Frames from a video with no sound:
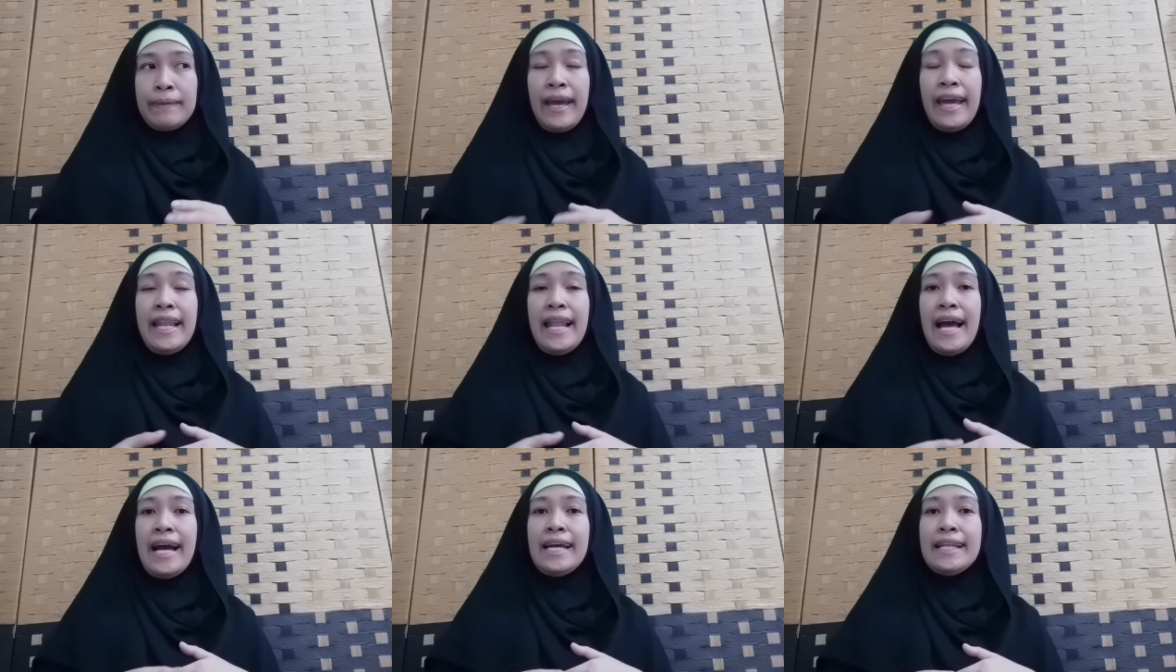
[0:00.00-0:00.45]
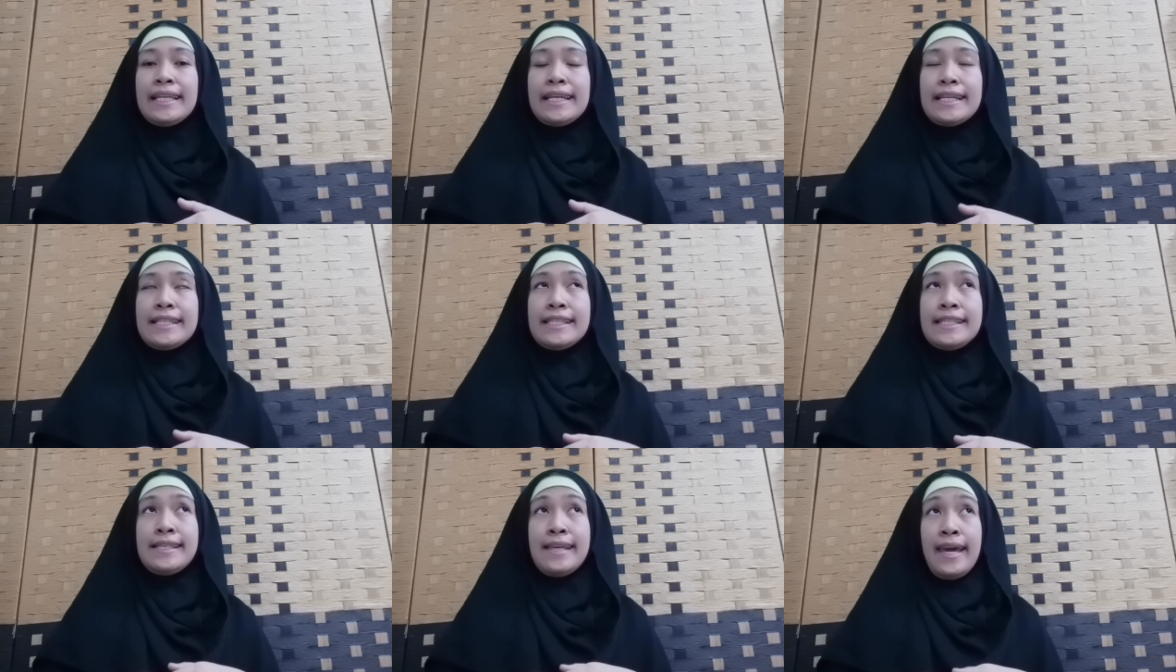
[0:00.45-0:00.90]
Kailangan
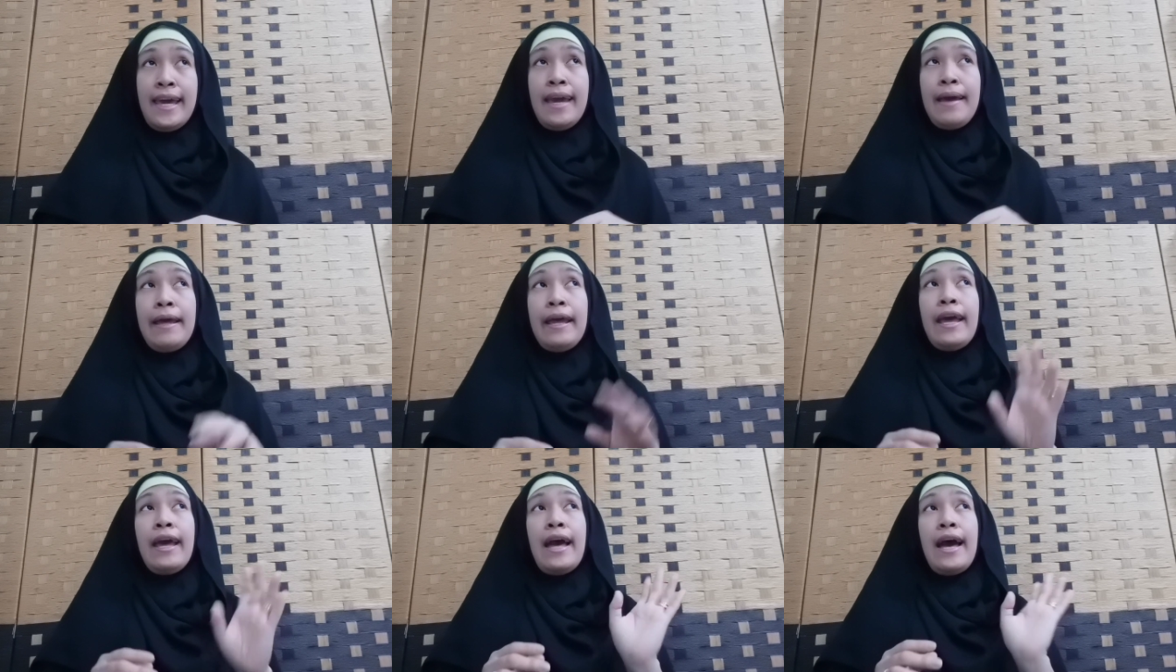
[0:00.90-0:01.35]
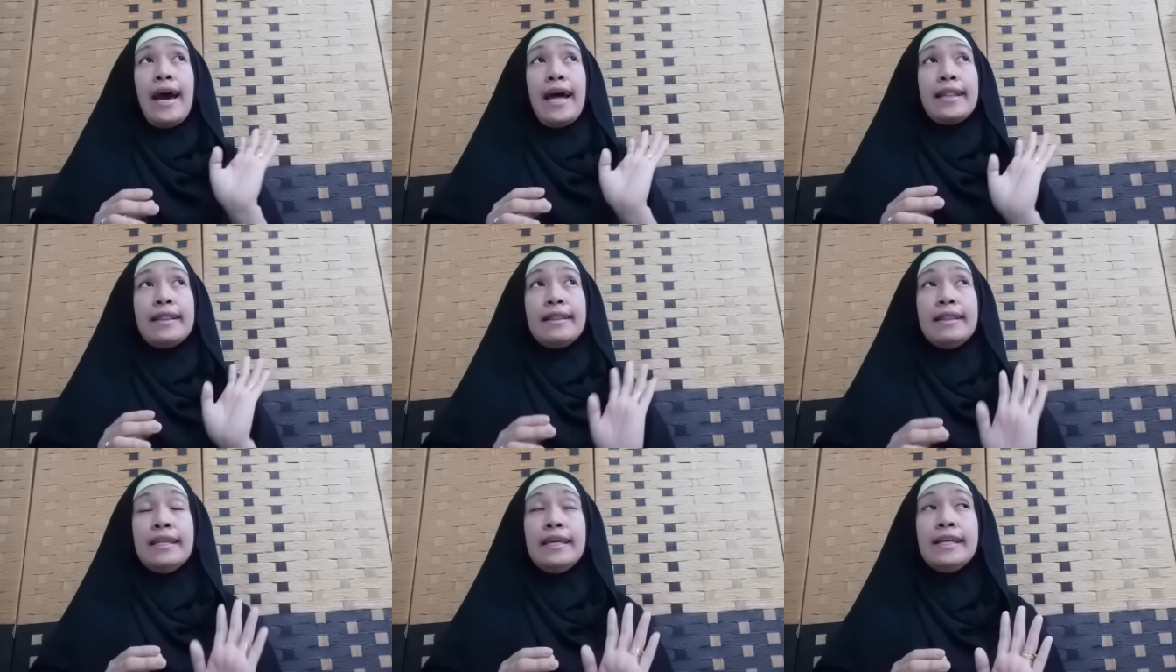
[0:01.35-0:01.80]
kasi
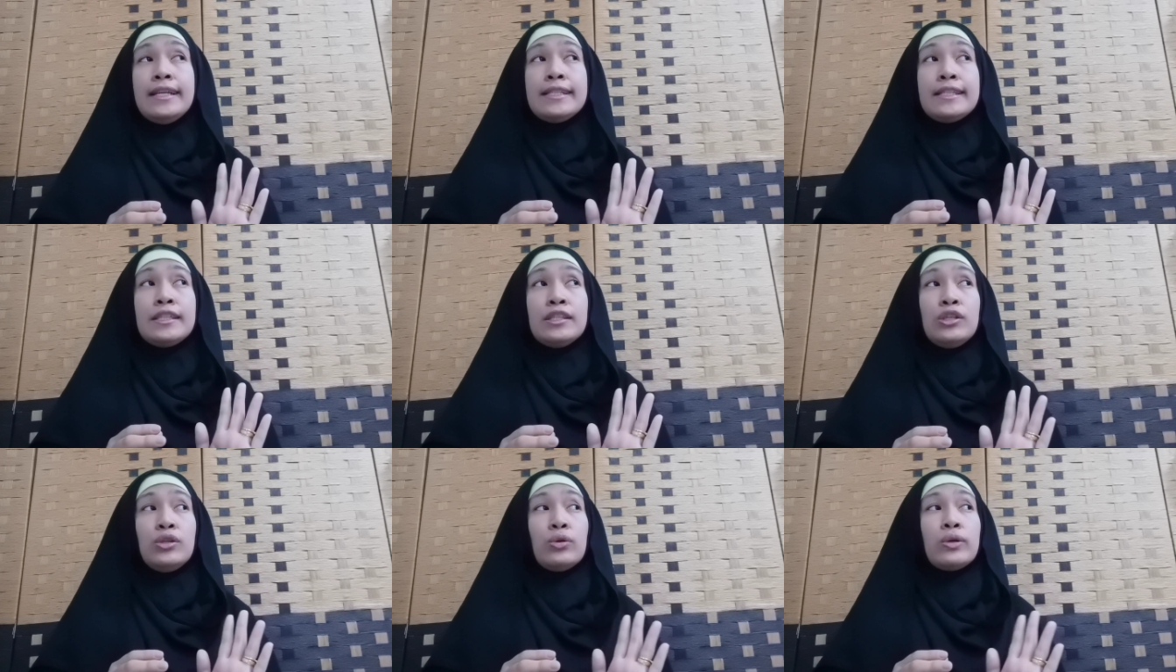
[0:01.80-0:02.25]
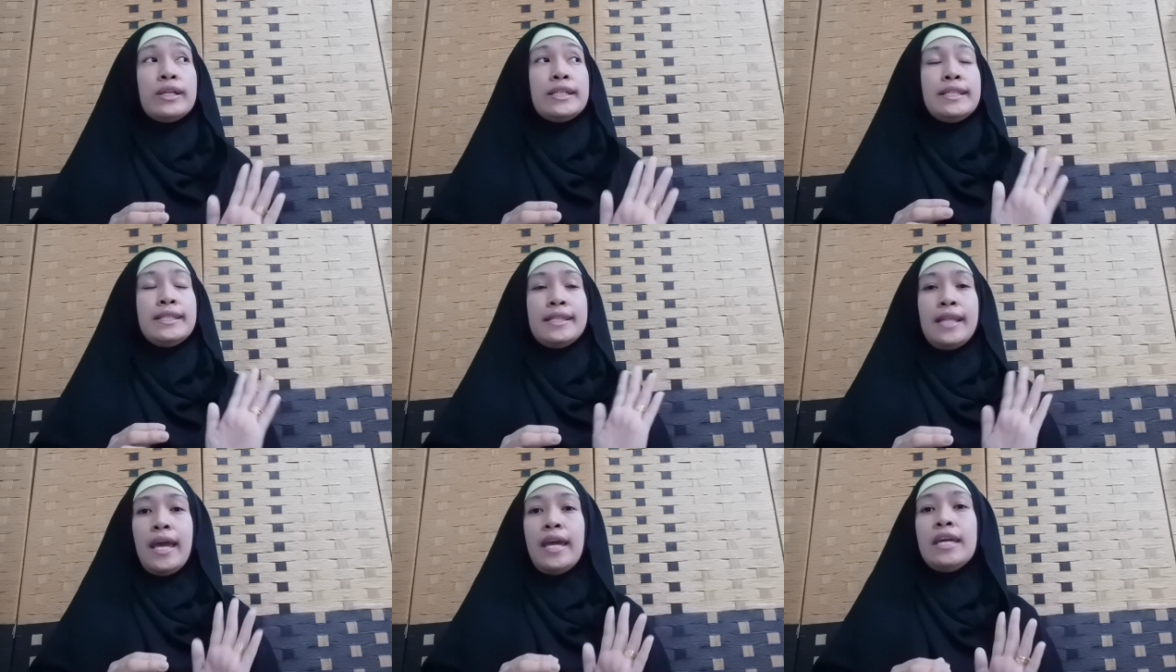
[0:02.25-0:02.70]
at least you're
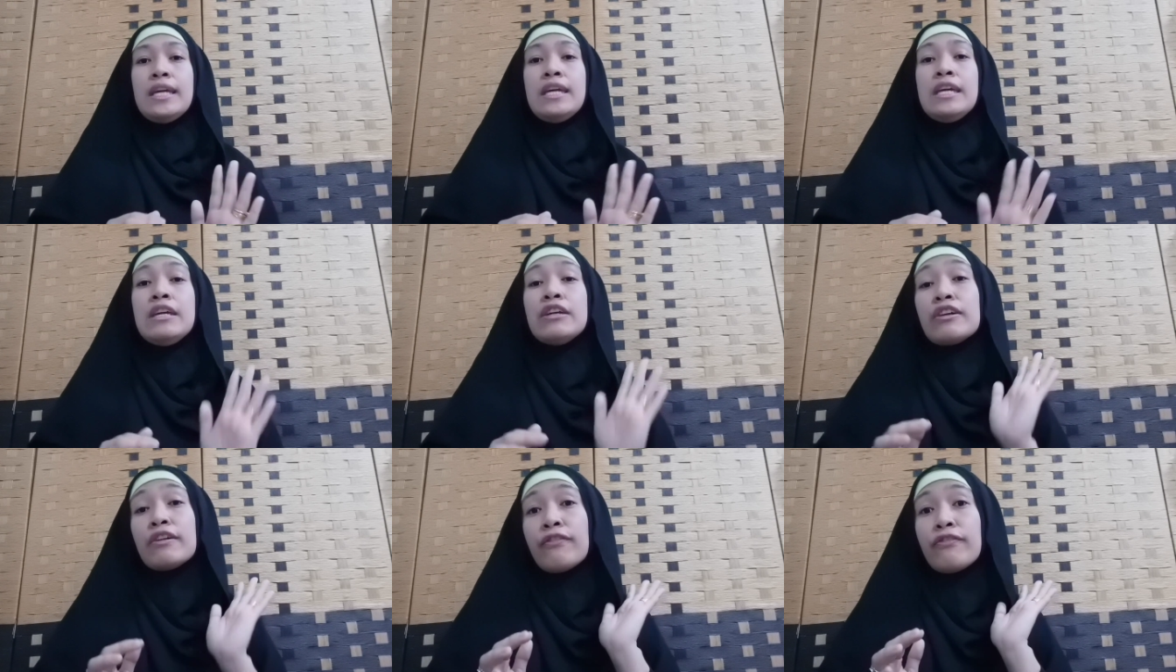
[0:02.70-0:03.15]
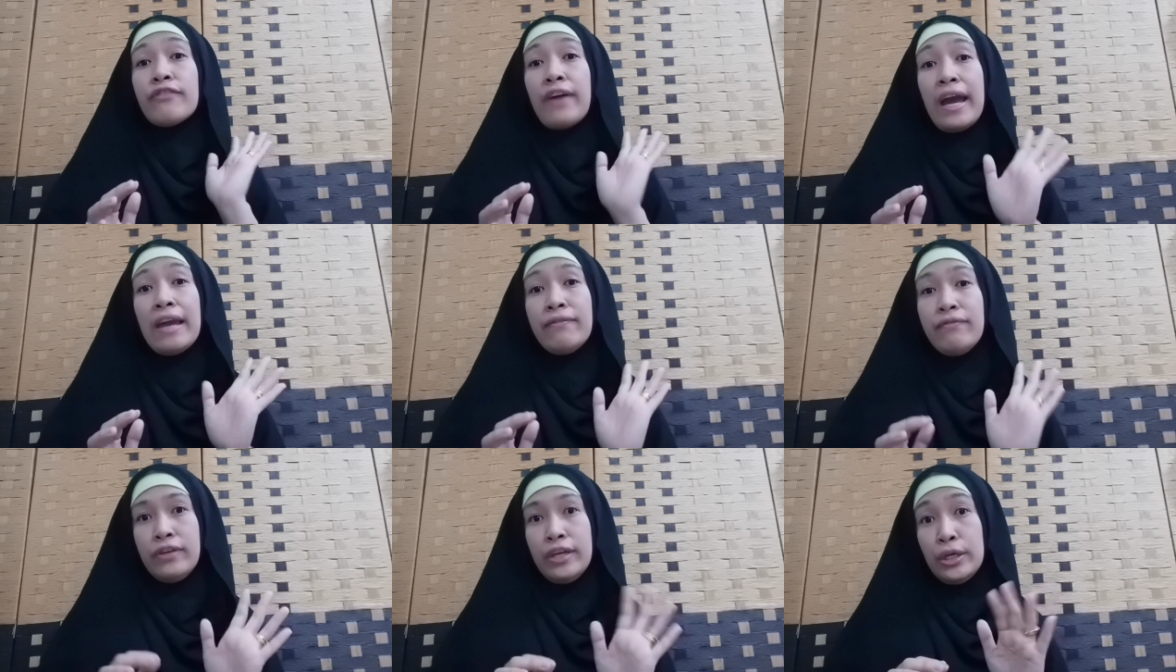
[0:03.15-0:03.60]
staying here
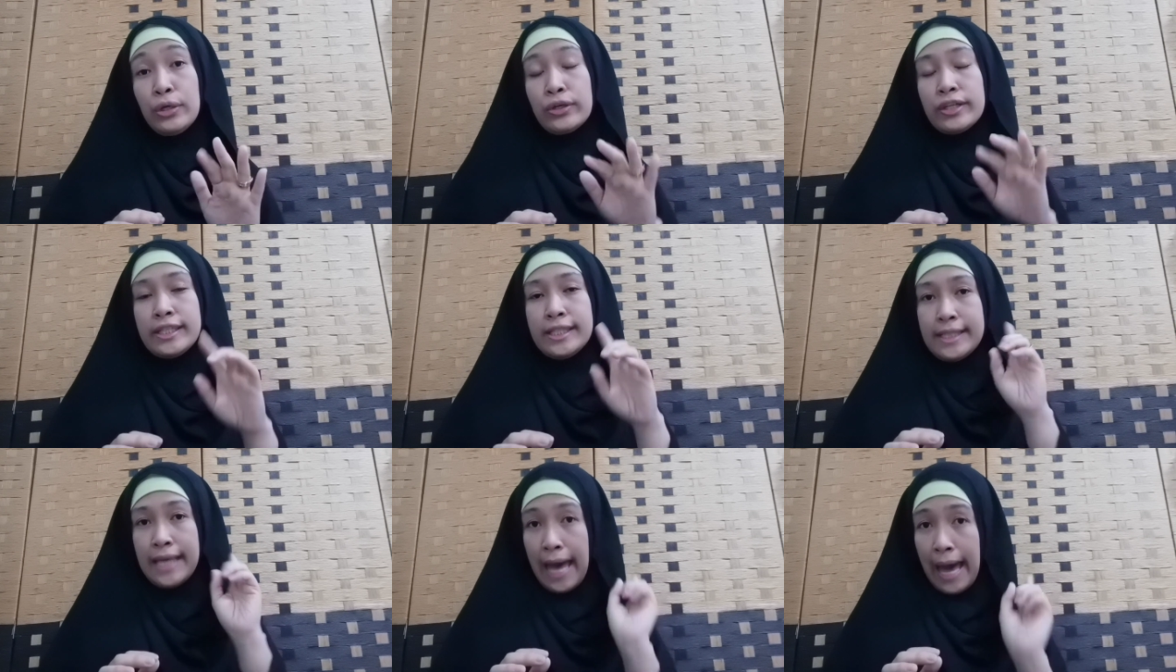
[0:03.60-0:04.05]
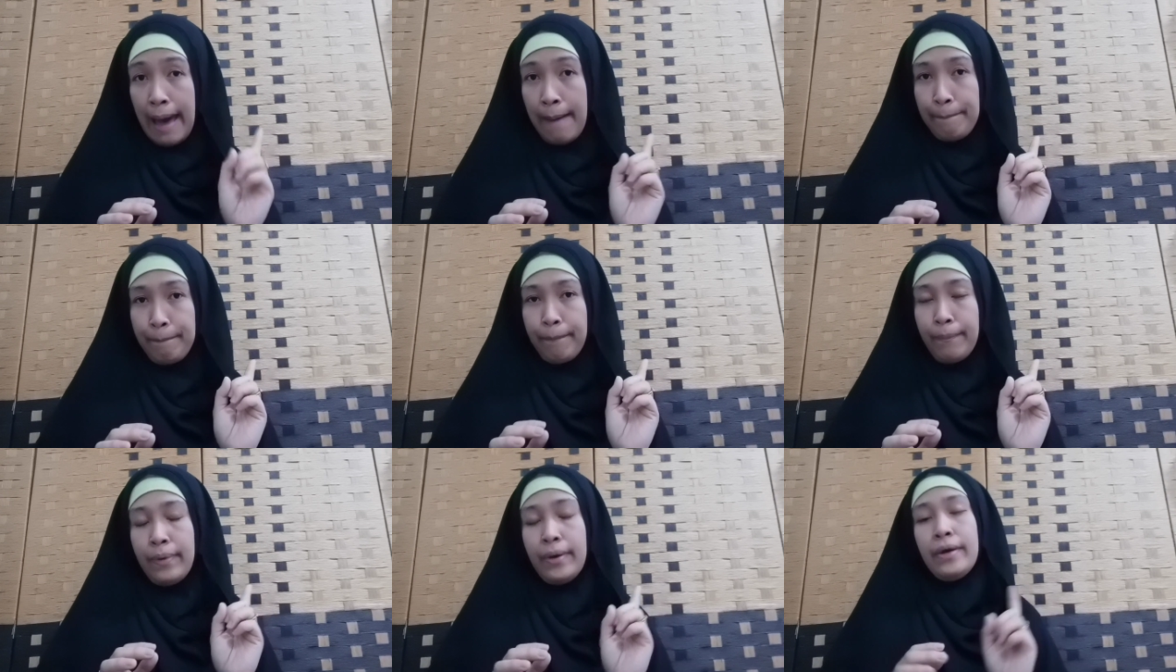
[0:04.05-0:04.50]
5 years
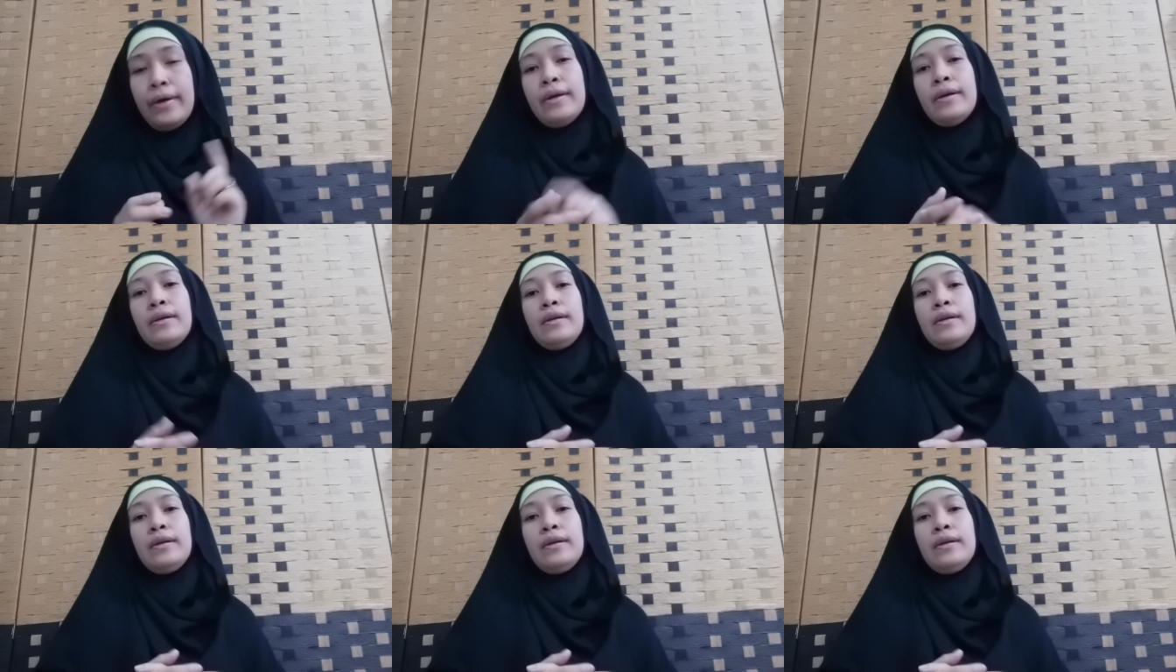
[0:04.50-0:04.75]
up